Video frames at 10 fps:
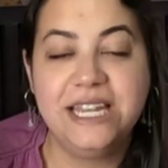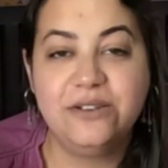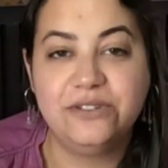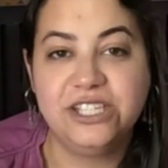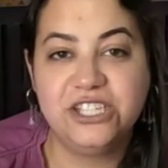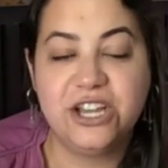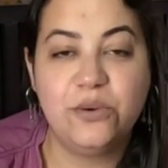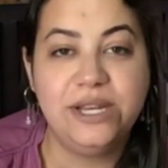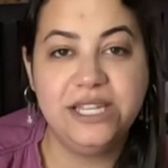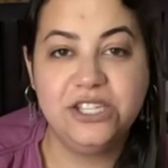né, eu vou deixar
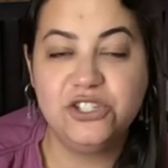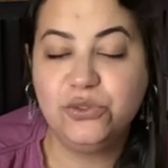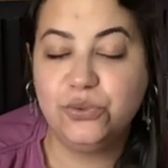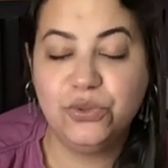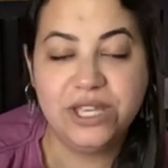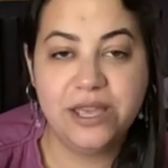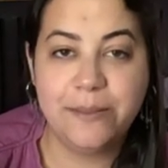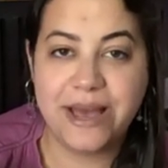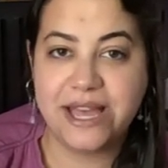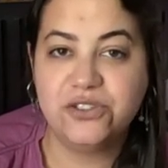o link de tudo aqui
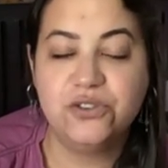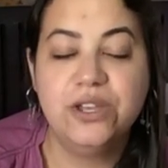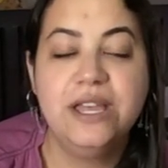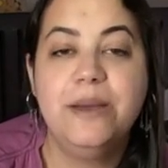embaixo